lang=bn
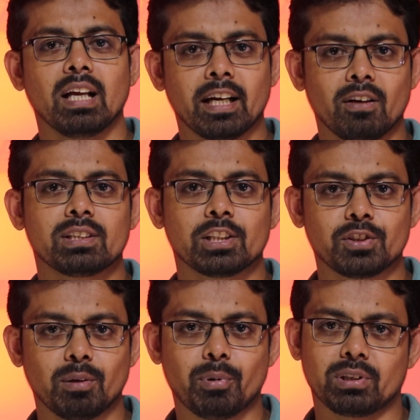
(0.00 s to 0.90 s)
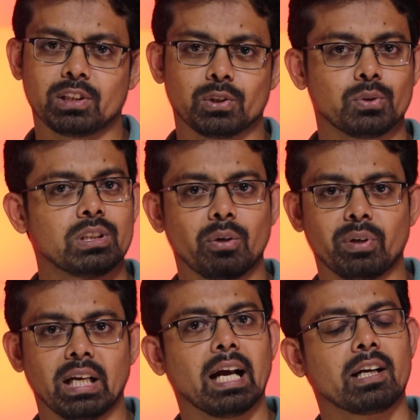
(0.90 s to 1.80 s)
এটা হচ্ছে অ্যাকচুয়ালি প্রসেস দুইটা
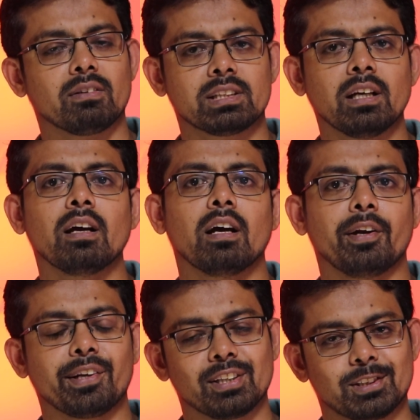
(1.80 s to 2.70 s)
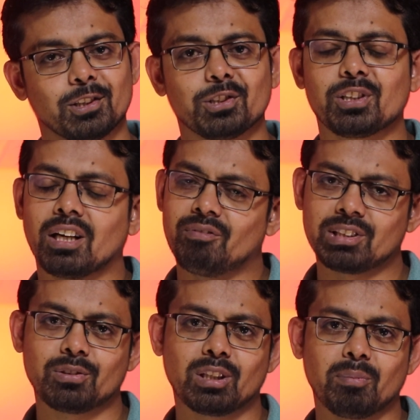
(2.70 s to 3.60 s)
ওয়ে একটা হচ্ছে রিকোয়েস্ট করে যদি
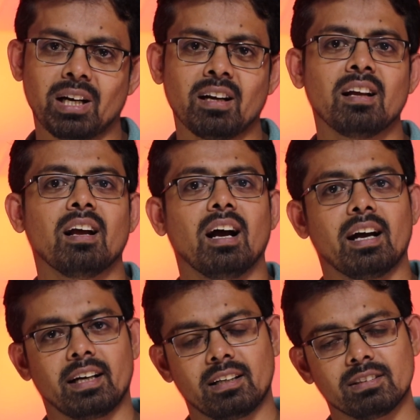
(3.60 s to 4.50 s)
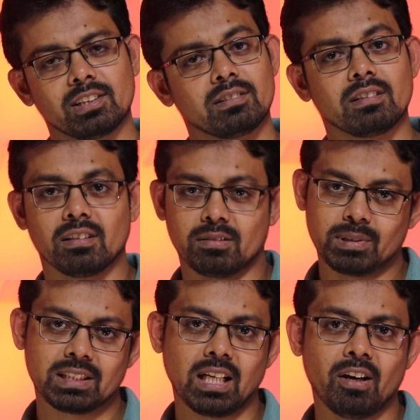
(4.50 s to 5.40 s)
কনভিন্স করতে পারেন আর একটা হচ্ছে যদি
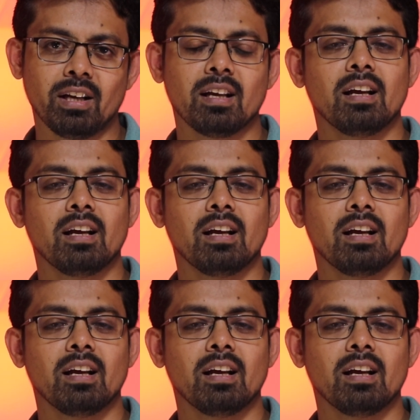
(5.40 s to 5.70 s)
কনভিন্স না হয়